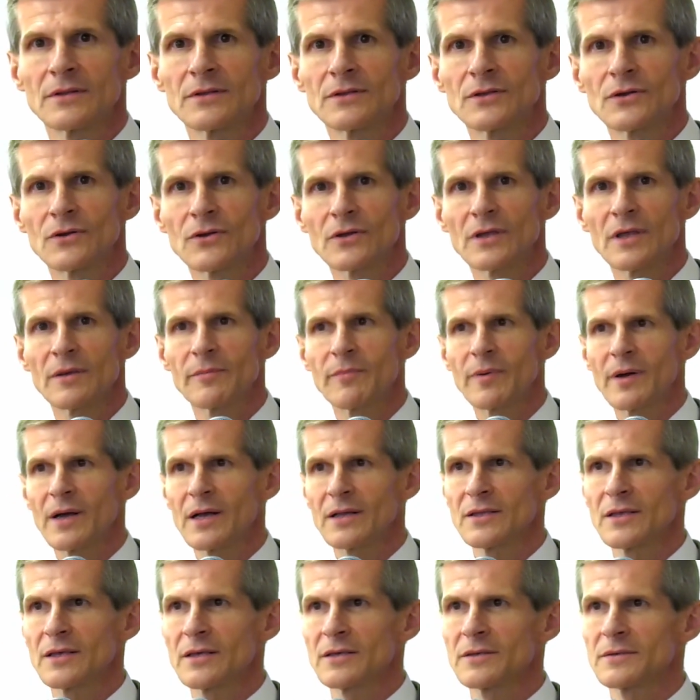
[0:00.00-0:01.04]
drogie
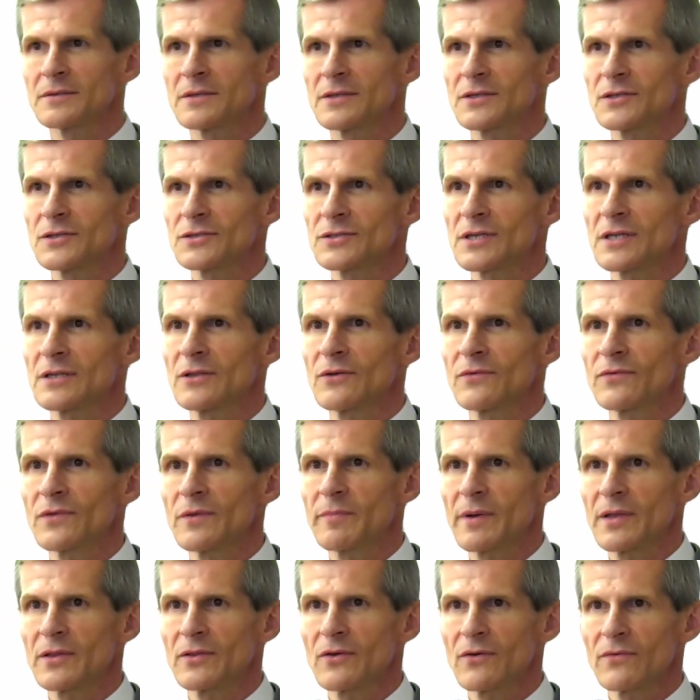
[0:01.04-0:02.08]
panie, szanowni
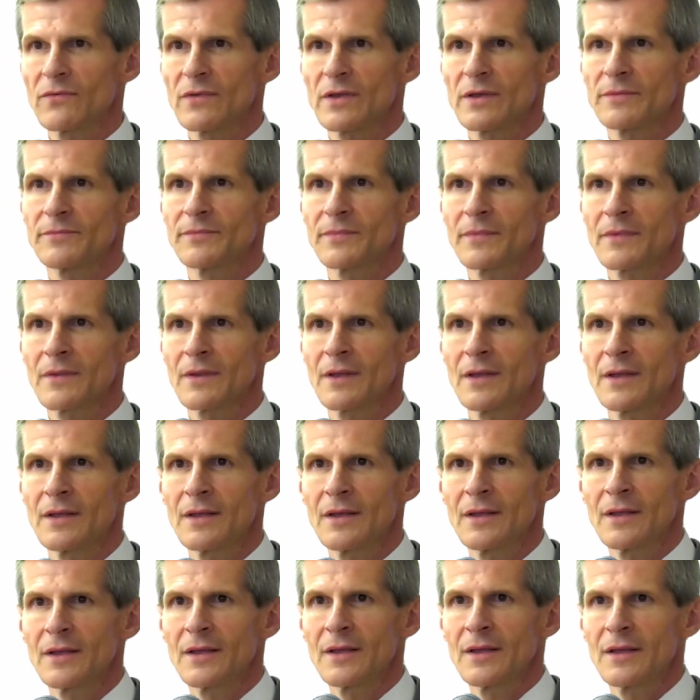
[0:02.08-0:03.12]
panowie.
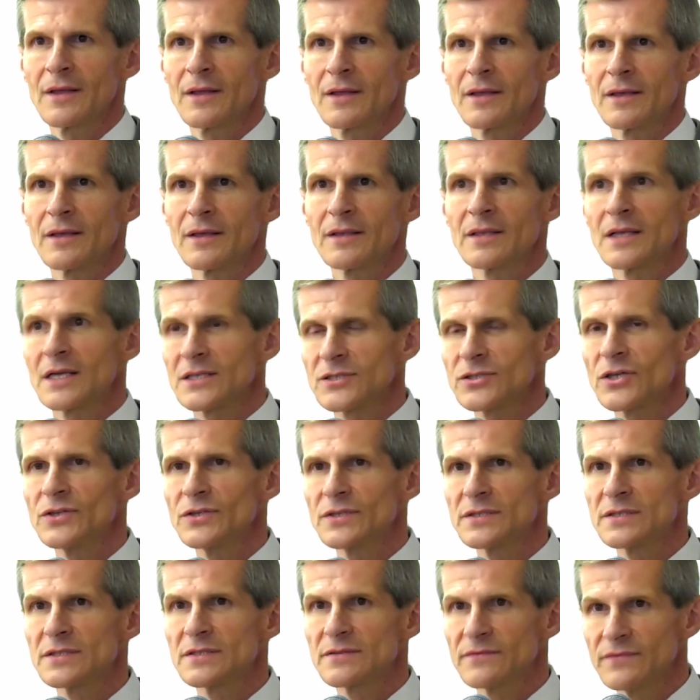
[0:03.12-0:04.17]
Inaczej
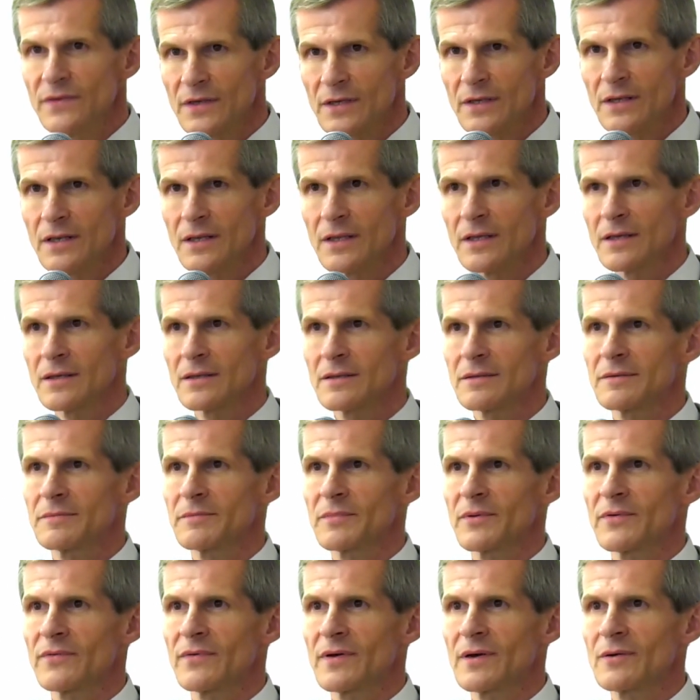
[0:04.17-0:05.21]
niż zwykle
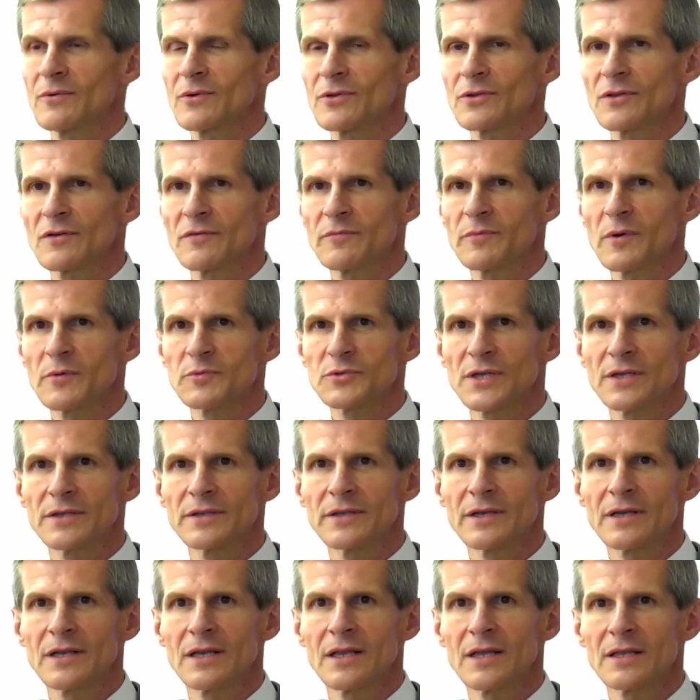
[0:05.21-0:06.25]
bywało to w
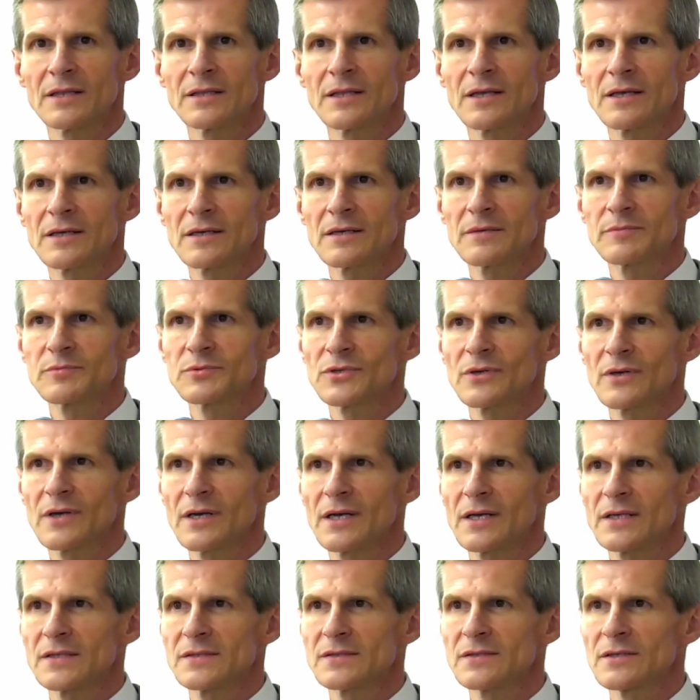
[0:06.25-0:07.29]
poprzednich latach przy
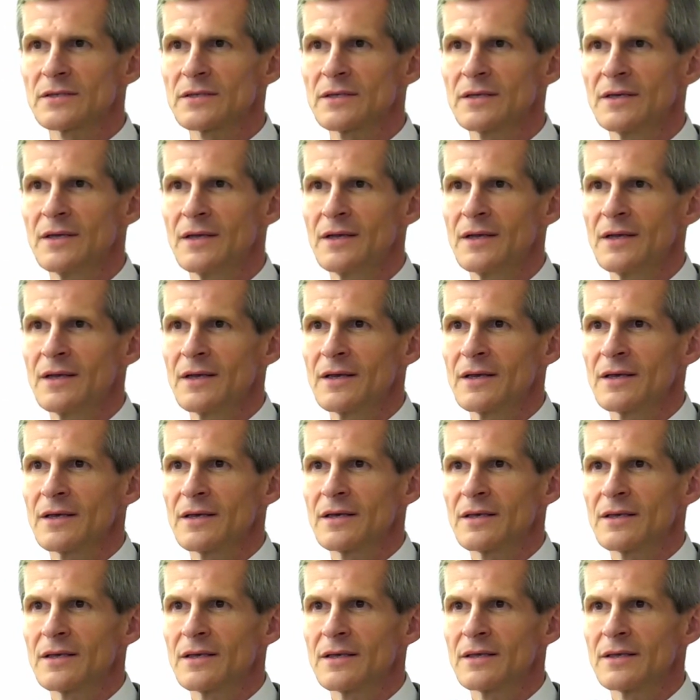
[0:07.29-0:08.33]
okazji
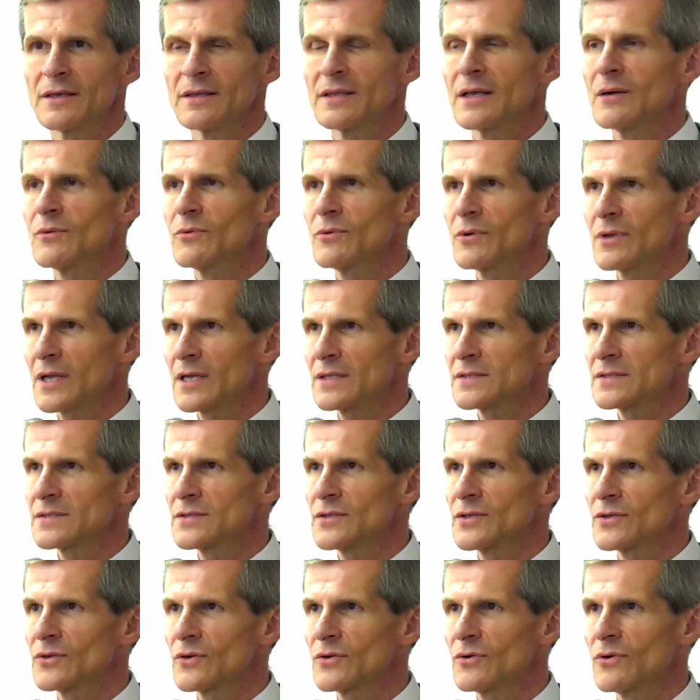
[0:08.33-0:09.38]

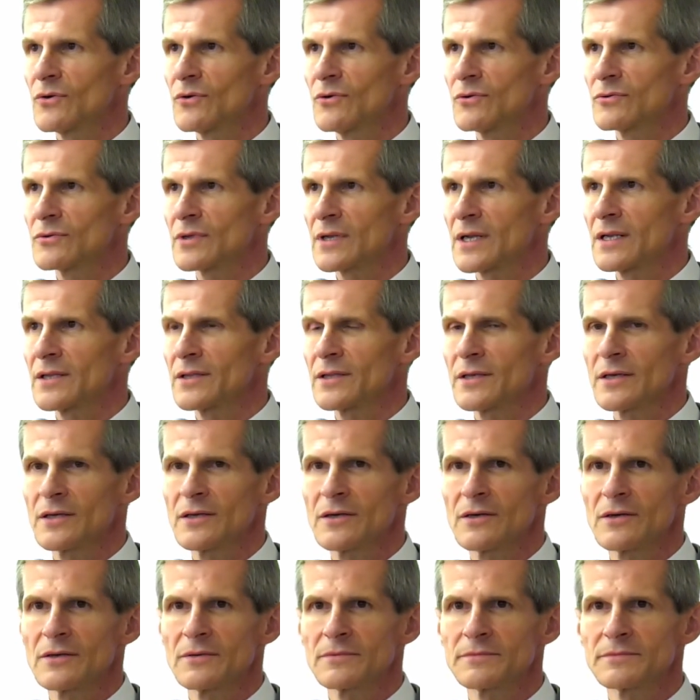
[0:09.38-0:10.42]
inauguracji roku
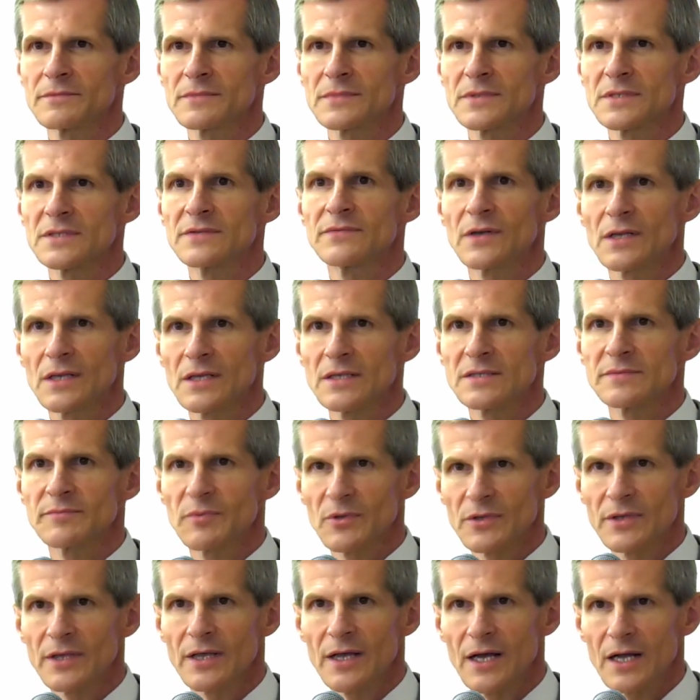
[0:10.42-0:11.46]
kulturalnego zwykle
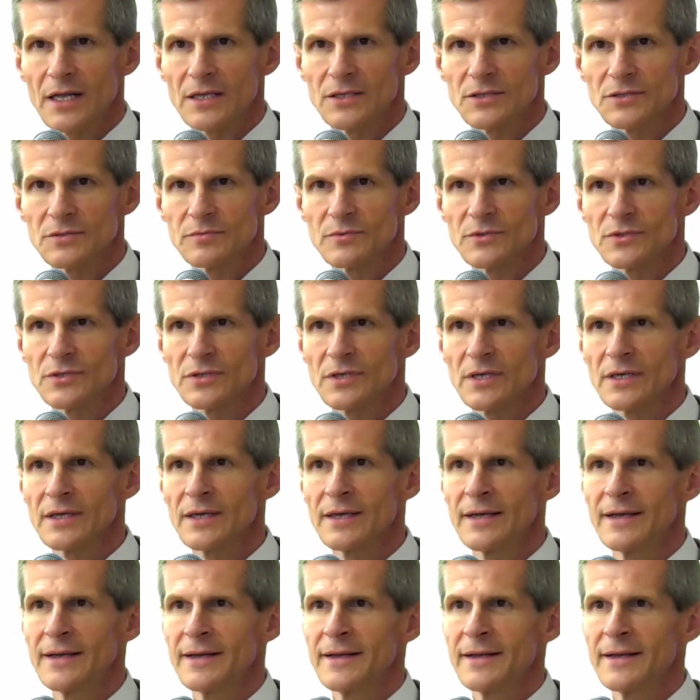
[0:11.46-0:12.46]
spotykaliśmy się,